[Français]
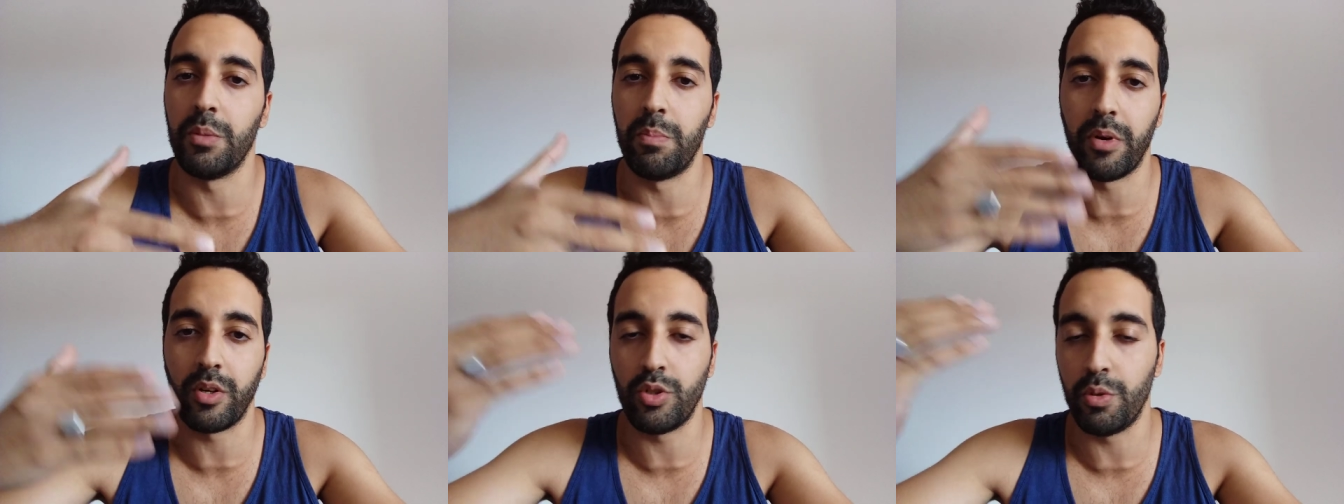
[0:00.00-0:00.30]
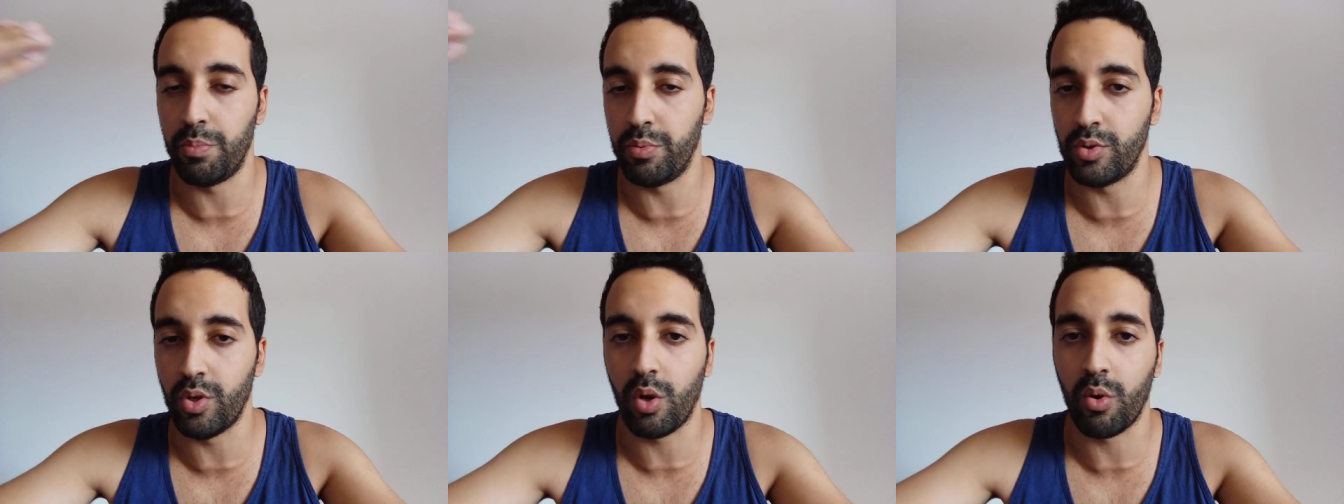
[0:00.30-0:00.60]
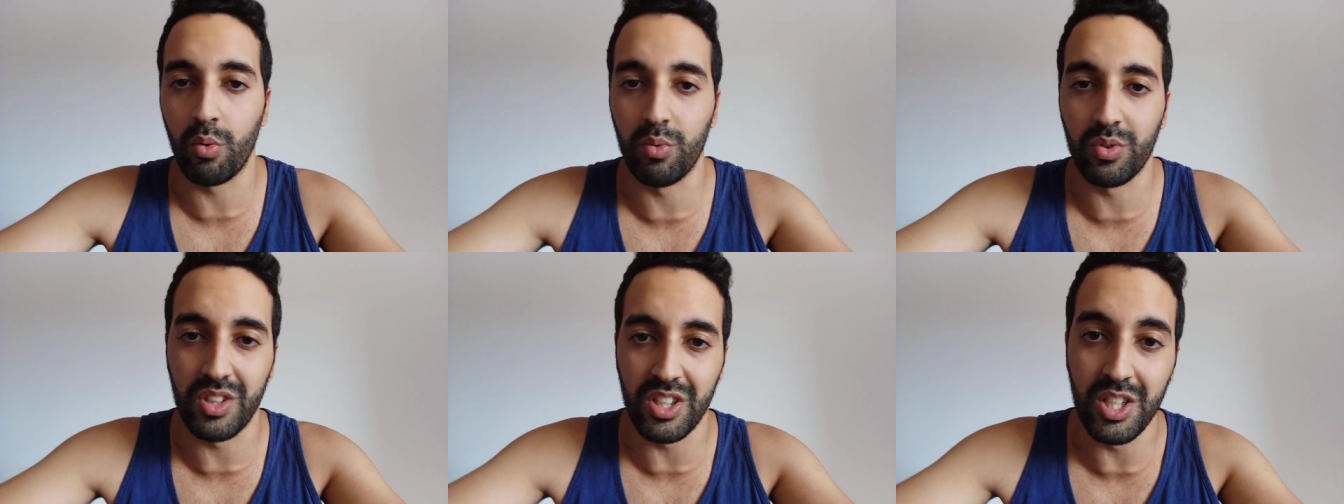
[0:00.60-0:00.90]
j'ai perdu
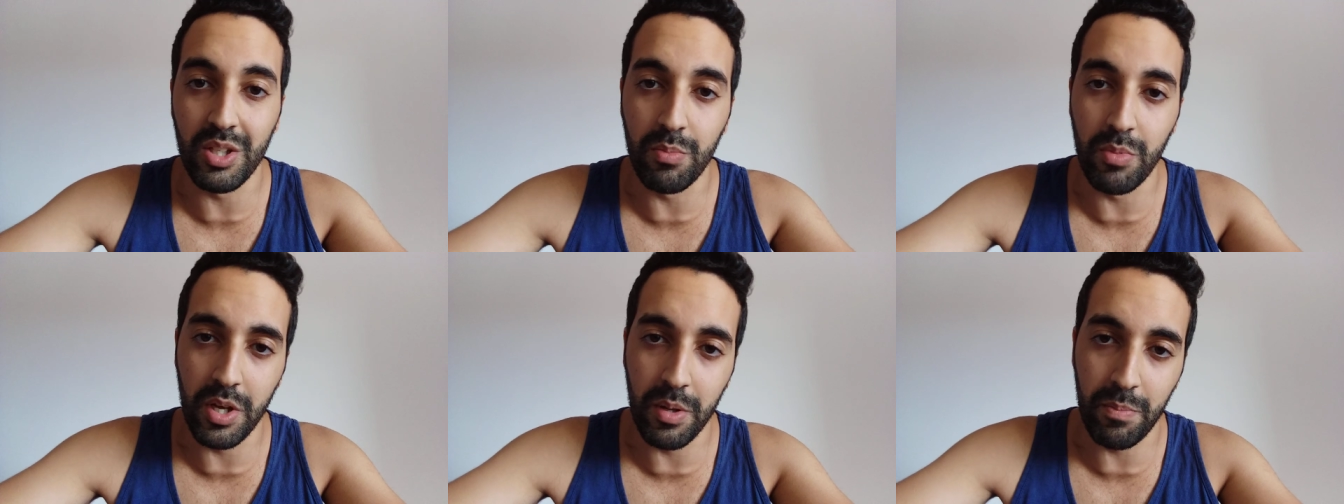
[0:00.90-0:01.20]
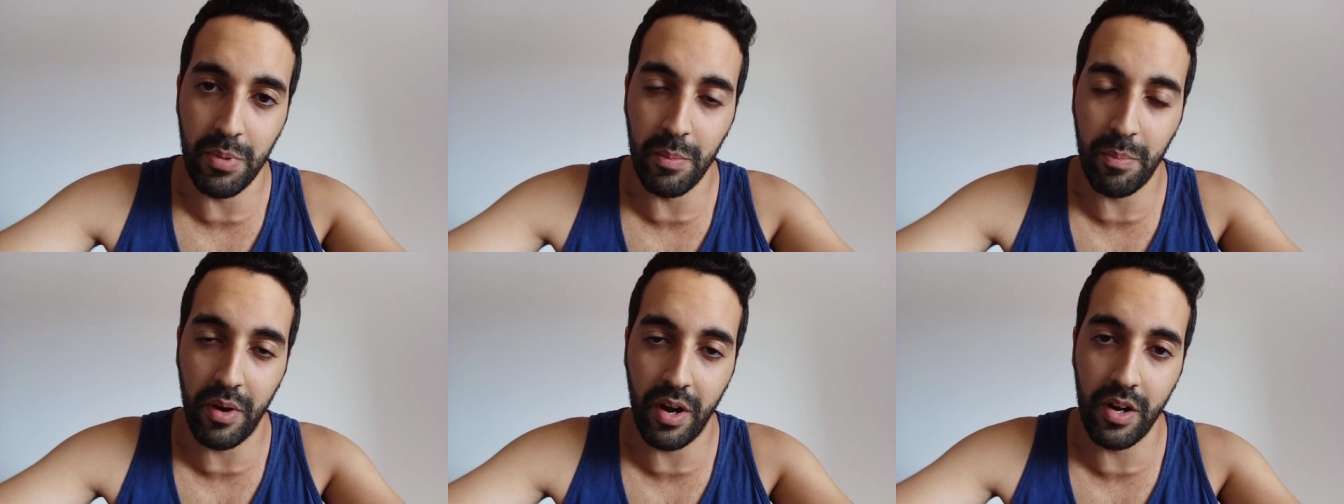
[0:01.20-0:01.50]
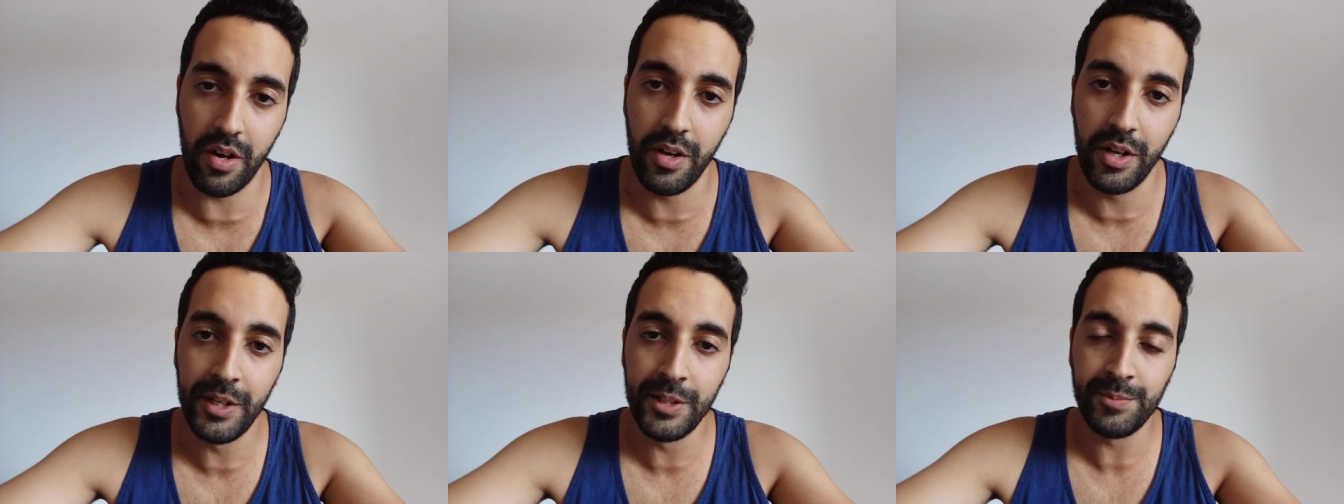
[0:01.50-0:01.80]
plusieurs comptes eBay,
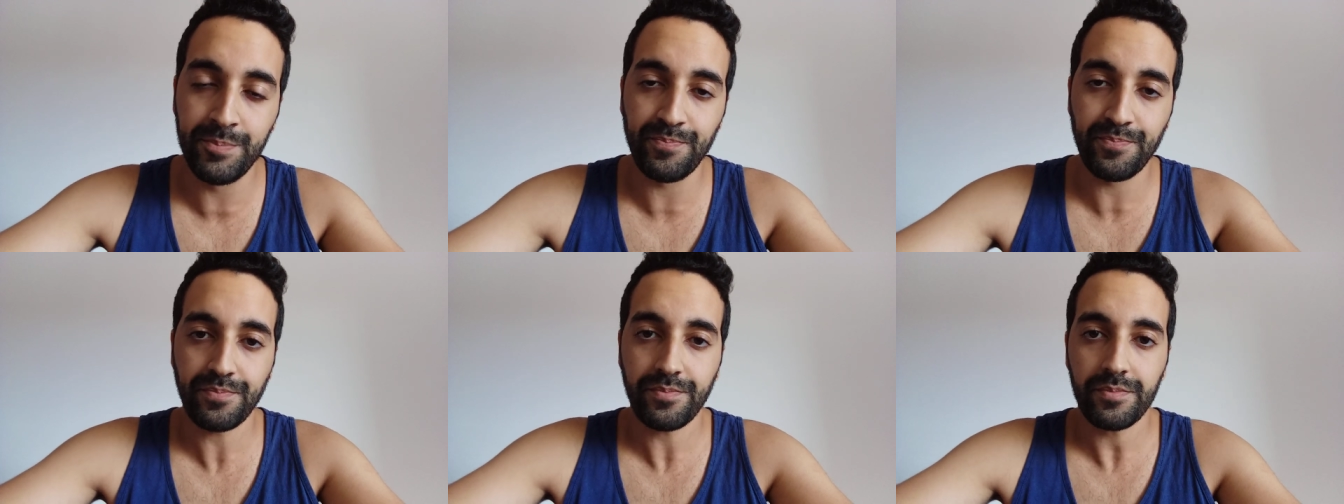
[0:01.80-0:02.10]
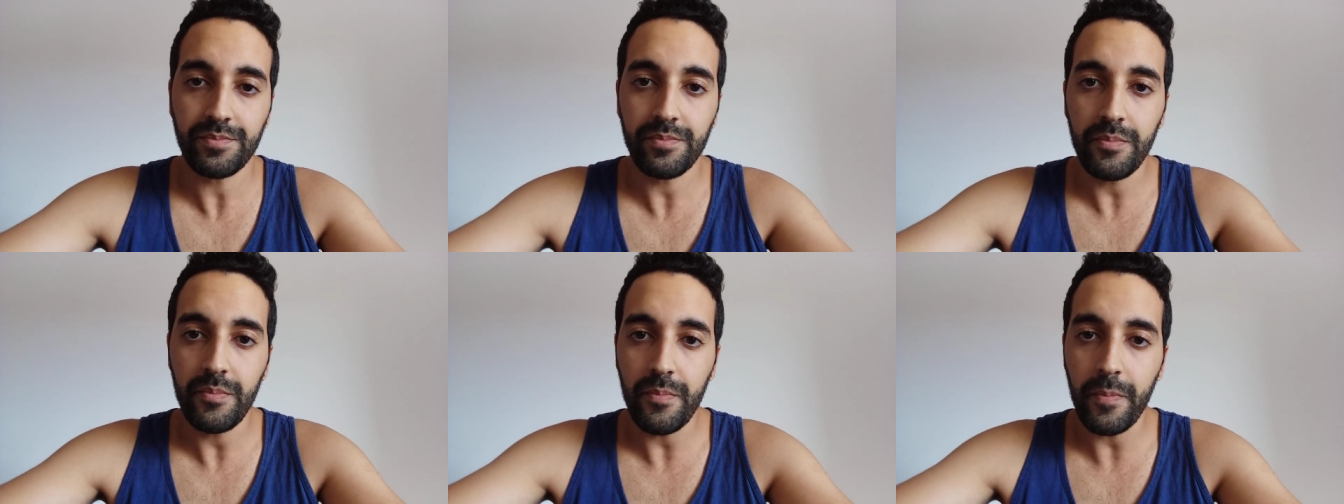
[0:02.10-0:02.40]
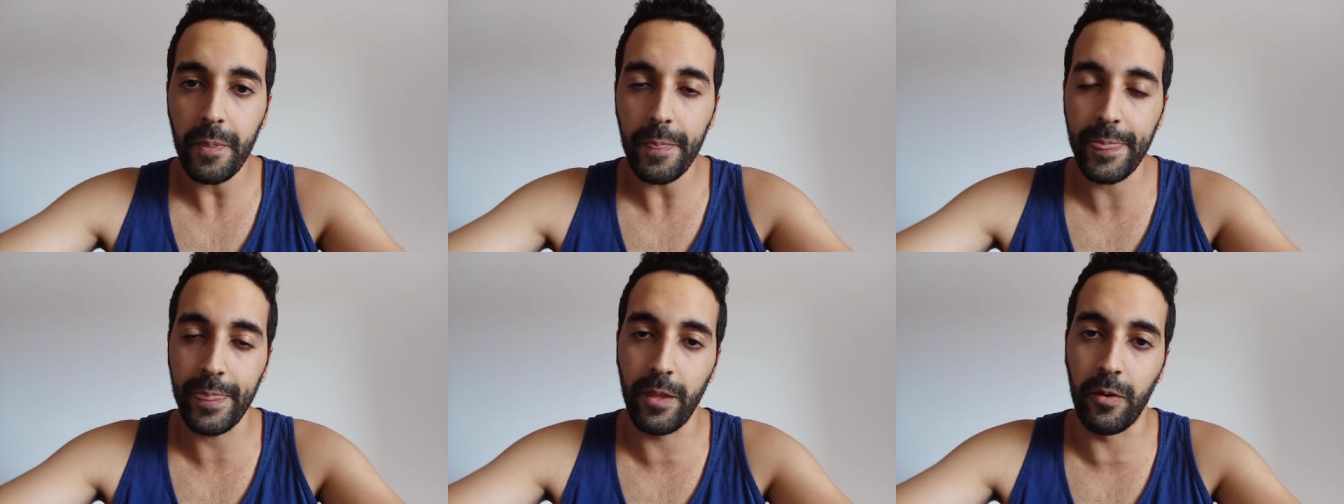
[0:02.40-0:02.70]
PayPal,
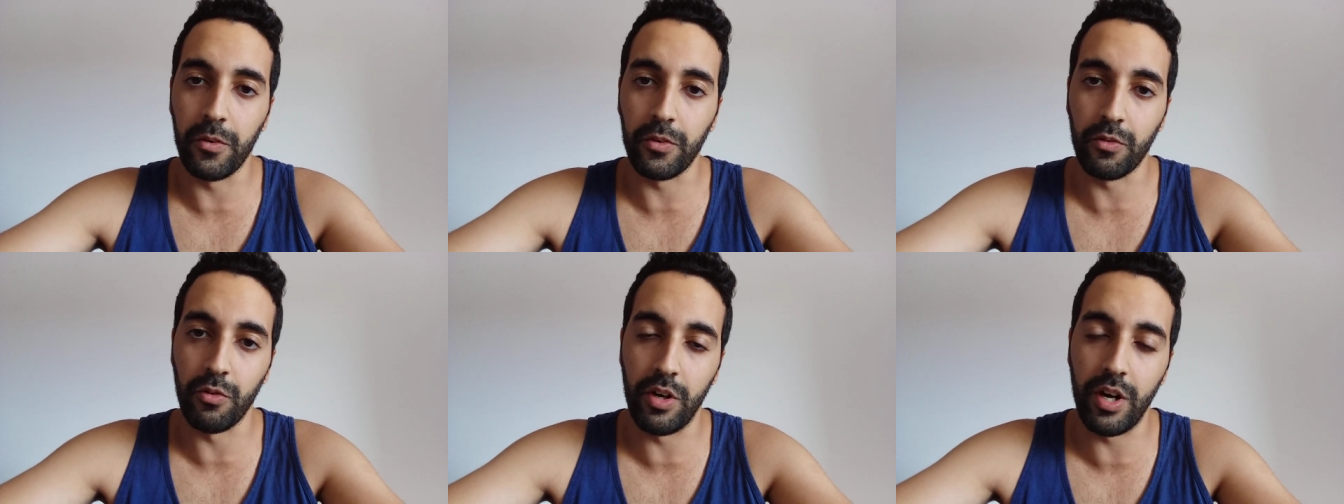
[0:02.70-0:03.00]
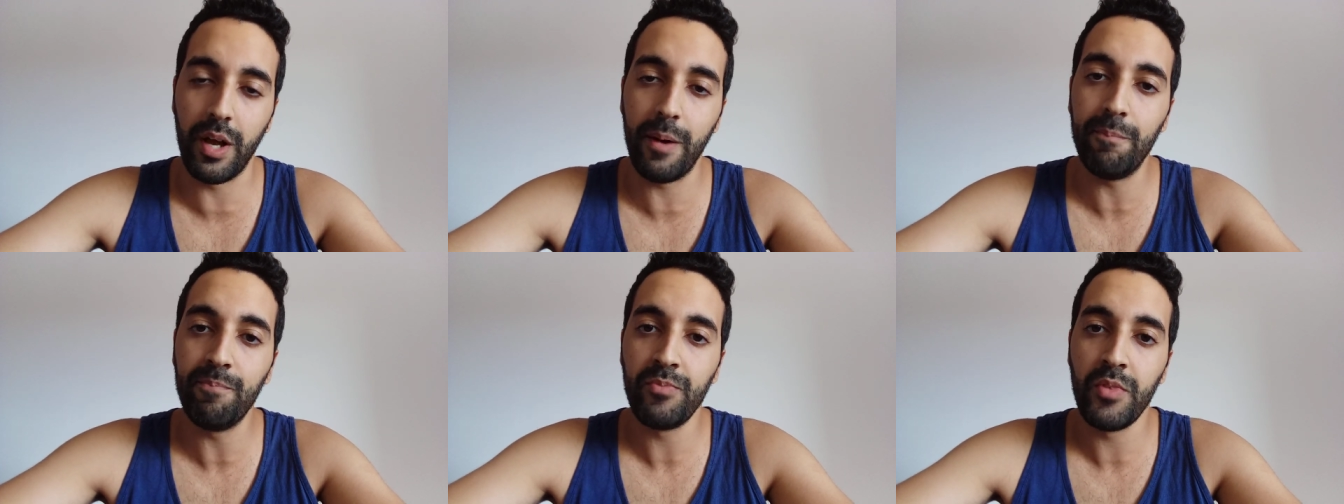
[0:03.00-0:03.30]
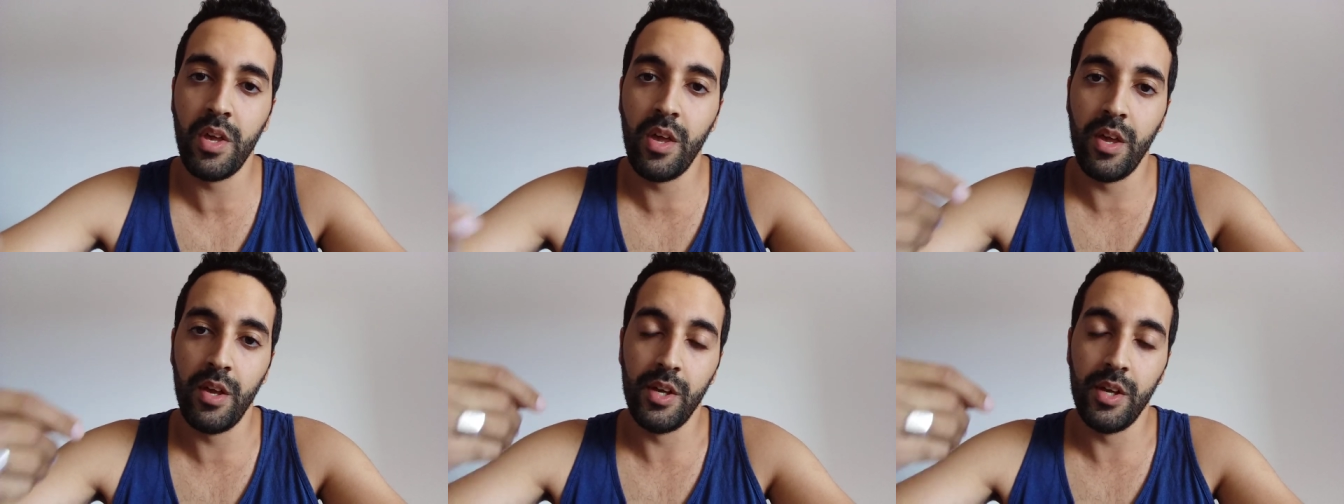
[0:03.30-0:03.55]
donc voilà.